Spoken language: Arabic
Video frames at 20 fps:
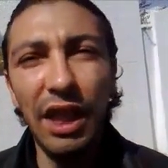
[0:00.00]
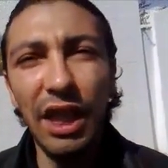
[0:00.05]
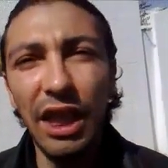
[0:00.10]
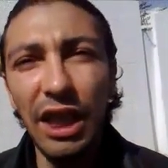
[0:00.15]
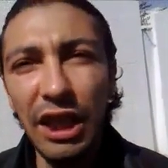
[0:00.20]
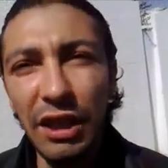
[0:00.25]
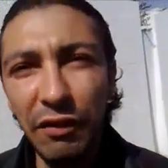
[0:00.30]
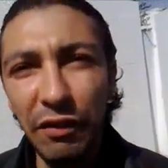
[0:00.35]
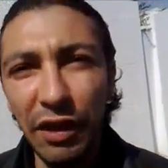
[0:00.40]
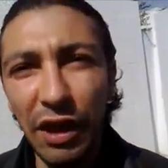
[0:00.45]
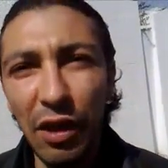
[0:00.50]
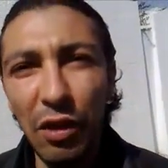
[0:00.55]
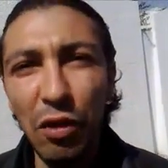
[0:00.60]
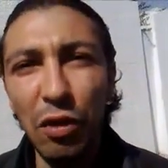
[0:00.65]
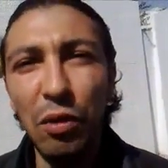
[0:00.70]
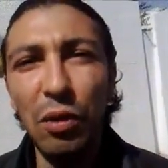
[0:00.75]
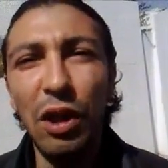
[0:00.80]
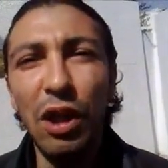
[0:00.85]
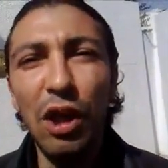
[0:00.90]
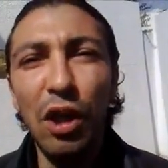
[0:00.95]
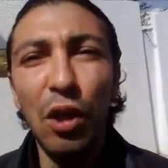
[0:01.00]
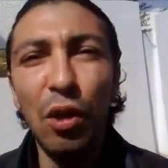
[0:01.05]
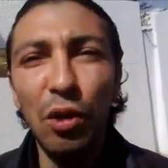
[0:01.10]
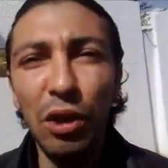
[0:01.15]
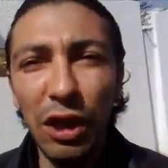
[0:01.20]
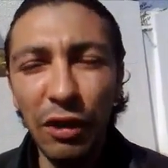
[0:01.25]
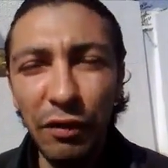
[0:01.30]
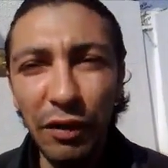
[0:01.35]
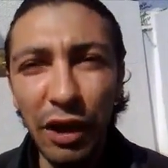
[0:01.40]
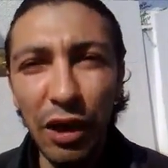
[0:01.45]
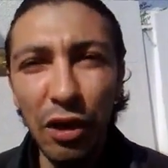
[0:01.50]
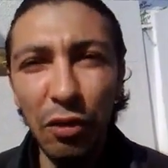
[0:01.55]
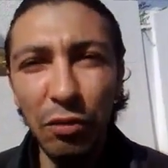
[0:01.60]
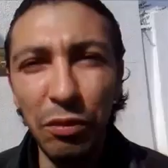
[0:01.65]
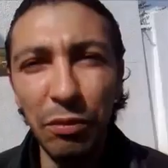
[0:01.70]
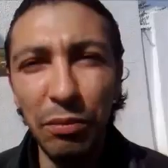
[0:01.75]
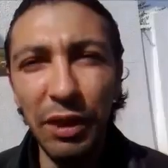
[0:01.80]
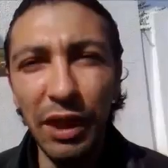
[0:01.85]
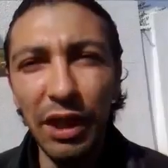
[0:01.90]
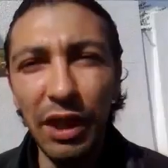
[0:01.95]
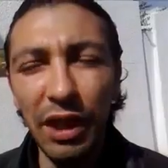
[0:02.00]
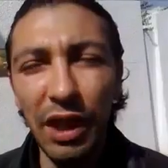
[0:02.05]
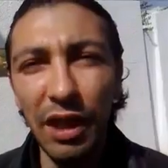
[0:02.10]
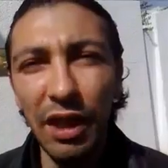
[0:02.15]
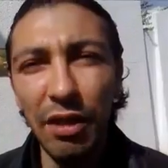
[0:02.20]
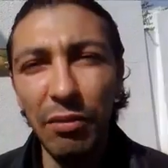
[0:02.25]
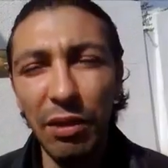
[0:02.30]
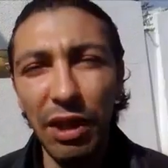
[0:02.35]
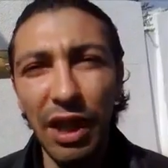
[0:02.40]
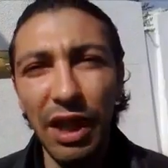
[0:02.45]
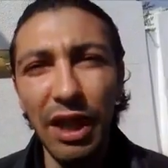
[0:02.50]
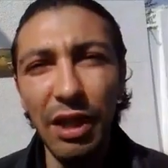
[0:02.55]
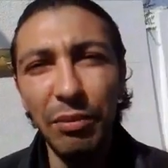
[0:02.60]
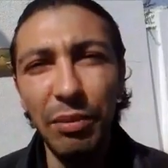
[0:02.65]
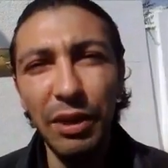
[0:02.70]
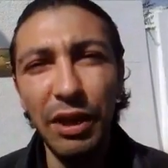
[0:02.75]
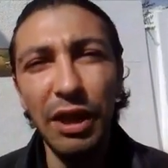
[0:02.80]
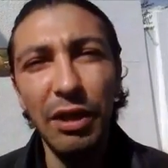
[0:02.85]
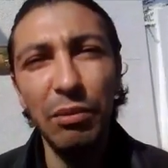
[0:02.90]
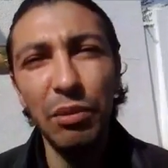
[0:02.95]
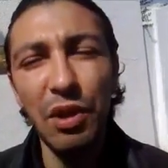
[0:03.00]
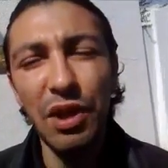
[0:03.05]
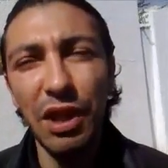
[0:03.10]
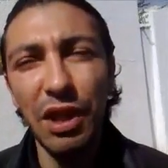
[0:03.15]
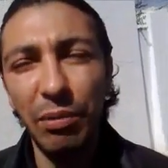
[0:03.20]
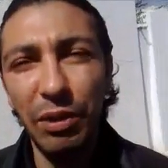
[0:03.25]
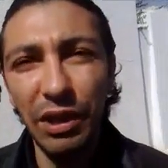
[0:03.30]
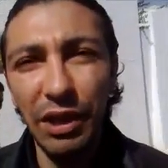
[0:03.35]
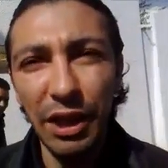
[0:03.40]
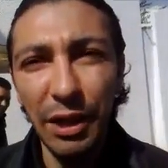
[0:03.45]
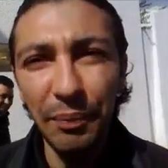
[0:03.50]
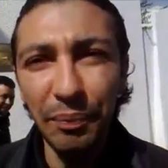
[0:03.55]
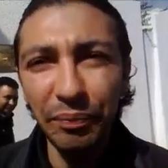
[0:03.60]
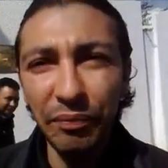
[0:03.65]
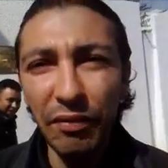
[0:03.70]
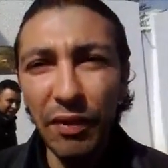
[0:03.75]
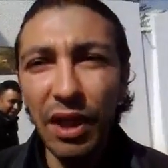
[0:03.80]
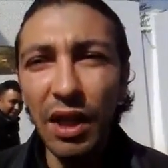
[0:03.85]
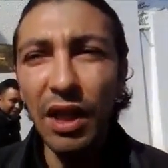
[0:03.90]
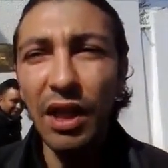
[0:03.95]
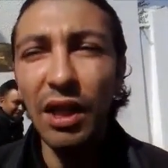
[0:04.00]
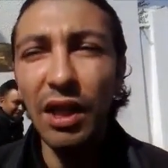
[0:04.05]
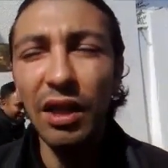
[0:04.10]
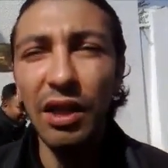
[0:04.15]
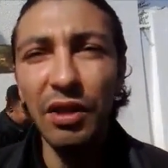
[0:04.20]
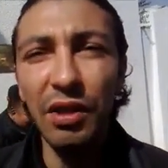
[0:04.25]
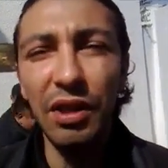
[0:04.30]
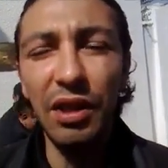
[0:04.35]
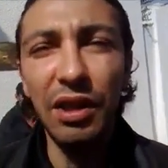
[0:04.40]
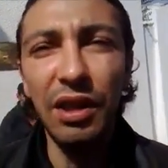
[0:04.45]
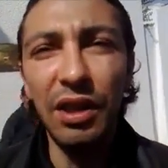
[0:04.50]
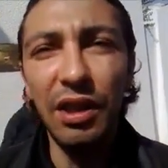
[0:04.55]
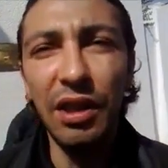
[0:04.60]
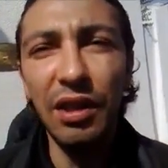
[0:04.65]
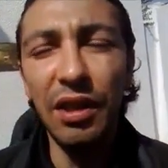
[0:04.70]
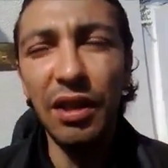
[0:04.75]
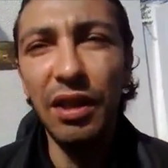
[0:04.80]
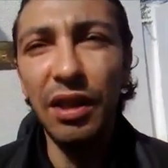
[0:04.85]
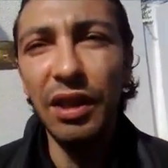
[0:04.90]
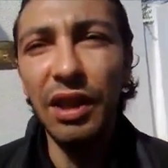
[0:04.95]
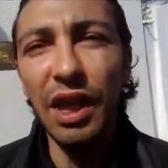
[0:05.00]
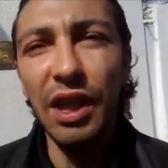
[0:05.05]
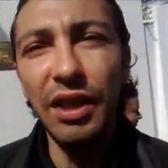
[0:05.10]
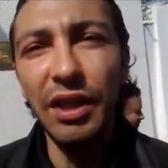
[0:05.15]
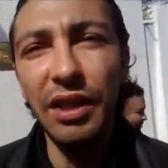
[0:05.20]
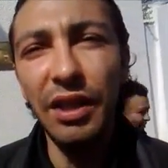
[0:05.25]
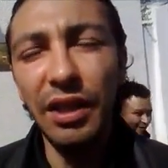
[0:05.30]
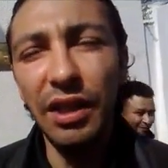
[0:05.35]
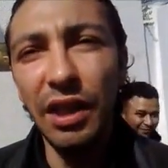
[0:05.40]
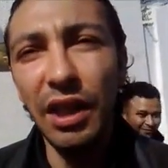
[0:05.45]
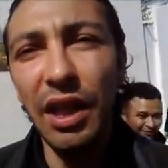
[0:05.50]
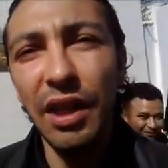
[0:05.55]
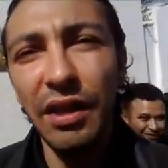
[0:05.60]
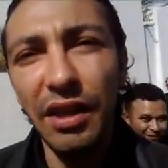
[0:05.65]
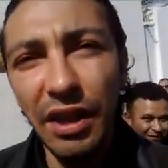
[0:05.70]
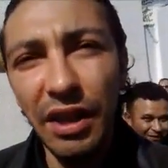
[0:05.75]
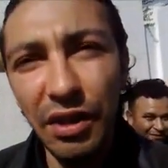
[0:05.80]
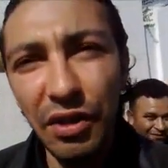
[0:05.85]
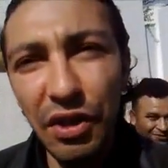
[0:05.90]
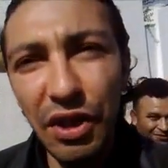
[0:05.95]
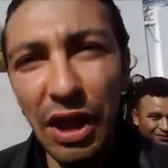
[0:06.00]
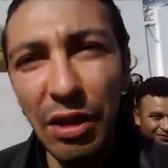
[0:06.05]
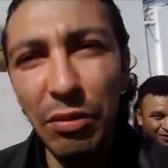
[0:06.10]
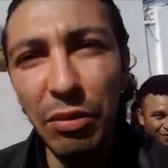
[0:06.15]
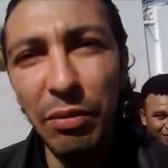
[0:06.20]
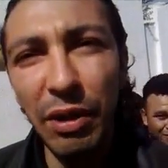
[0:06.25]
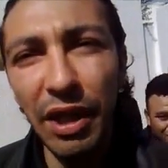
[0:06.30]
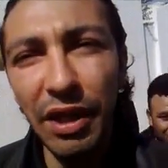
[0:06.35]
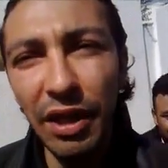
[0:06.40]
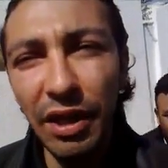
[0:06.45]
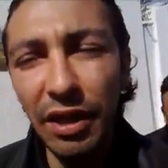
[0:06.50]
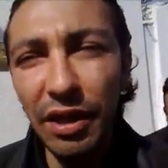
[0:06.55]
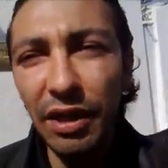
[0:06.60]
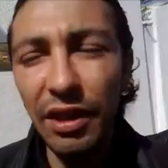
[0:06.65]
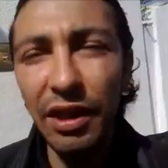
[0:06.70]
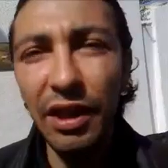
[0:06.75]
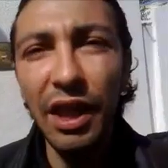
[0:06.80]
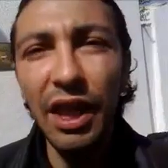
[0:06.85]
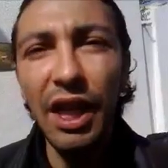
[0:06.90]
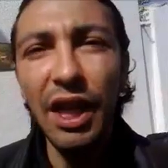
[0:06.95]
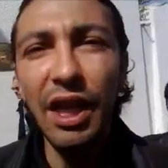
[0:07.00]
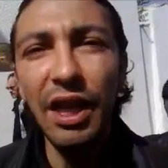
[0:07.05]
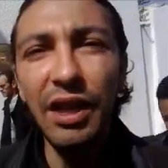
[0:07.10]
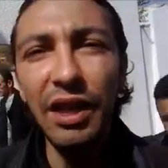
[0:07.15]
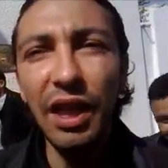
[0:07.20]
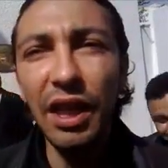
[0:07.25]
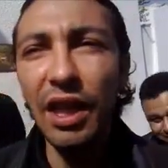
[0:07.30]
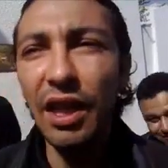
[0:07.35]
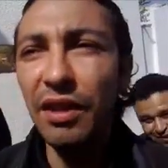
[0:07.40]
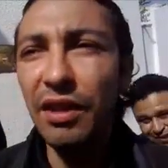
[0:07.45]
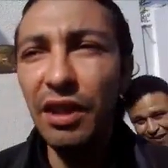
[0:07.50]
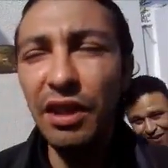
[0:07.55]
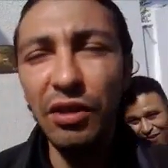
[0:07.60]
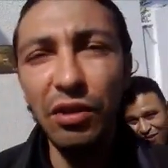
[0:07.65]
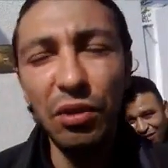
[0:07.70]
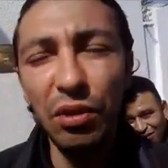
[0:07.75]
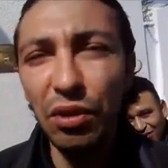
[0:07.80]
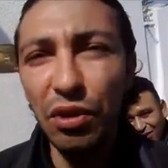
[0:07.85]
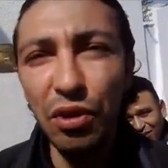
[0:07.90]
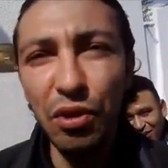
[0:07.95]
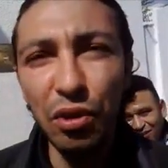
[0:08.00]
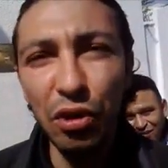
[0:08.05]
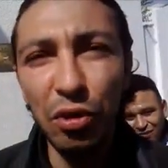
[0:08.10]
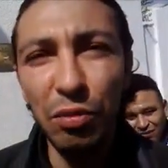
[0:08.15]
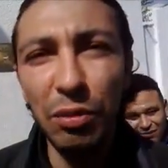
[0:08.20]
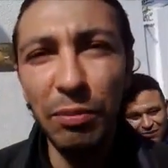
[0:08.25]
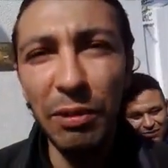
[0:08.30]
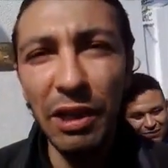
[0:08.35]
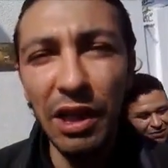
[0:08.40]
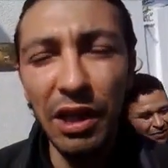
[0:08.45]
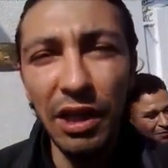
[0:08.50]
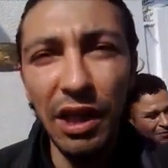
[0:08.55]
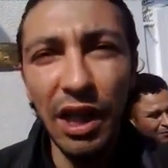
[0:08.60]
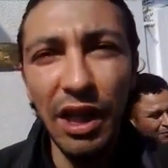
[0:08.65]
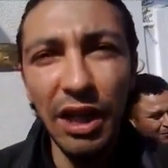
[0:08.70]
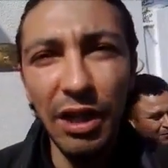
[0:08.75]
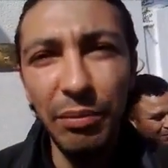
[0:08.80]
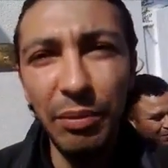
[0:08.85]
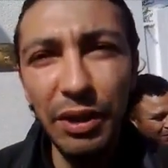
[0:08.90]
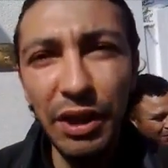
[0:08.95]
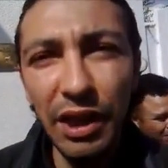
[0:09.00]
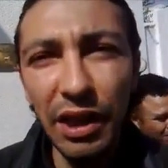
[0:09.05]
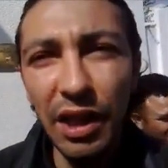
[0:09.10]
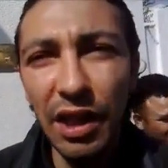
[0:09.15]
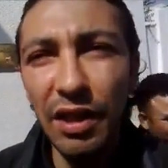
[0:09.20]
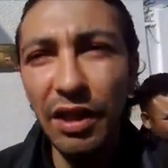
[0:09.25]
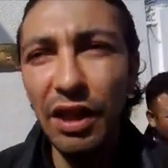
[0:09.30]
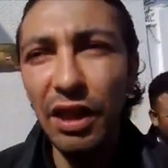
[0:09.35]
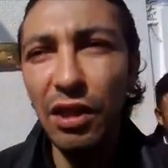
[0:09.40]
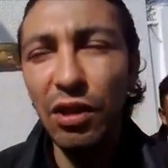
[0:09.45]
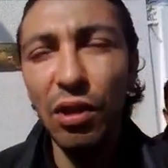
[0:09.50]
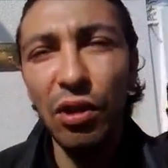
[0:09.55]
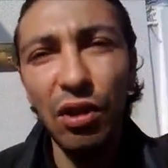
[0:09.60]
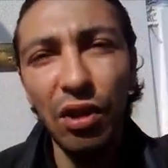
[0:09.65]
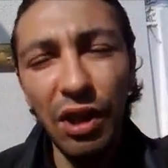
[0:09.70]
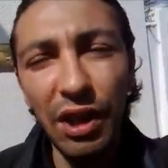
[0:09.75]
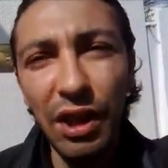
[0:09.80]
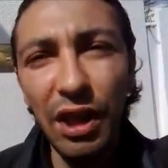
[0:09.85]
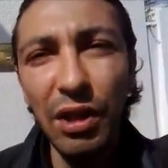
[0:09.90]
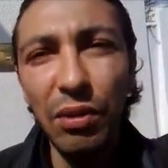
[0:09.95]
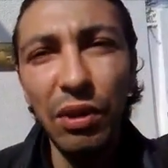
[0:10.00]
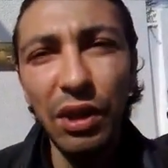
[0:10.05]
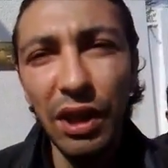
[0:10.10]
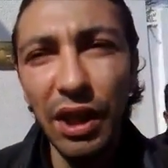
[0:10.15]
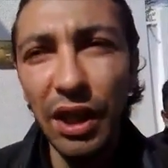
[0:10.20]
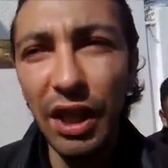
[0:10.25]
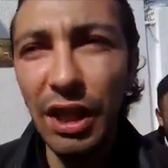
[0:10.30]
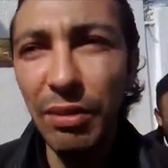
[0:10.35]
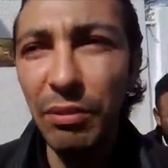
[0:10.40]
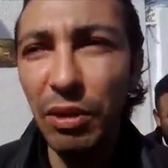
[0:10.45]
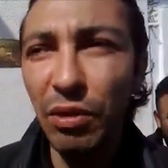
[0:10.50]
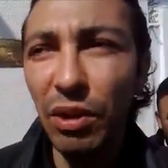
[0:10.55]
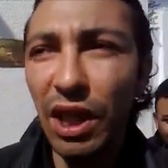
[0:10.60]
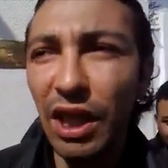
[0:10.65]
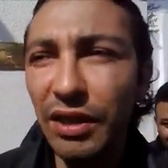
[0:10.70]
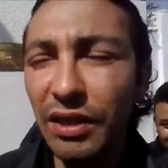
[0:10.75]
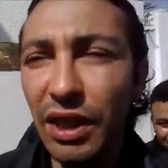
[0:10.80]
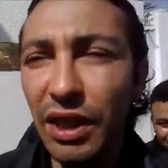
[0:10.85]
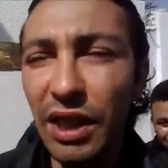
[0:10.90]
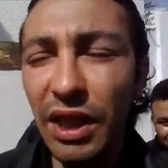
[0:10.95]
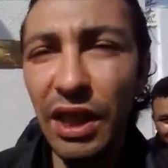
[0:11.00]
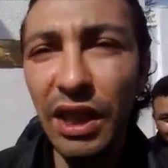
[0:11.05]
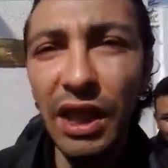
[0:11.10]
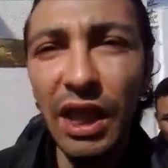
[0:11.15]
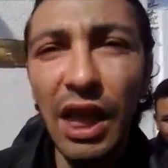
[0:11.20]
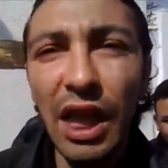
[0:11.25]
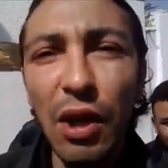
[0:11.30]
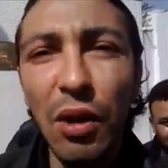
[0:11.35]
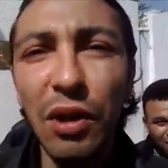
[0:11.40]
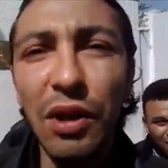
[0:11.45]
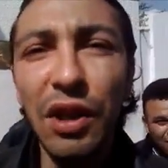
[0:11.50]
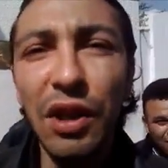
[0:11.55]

ال خليفه او حلفائه من باقي الأنظمة العربية المستبدة آه، يعني قضية الشعب البحريني هي قضية كل الشعوب العربية قضية الحرية والكرامة والعدالة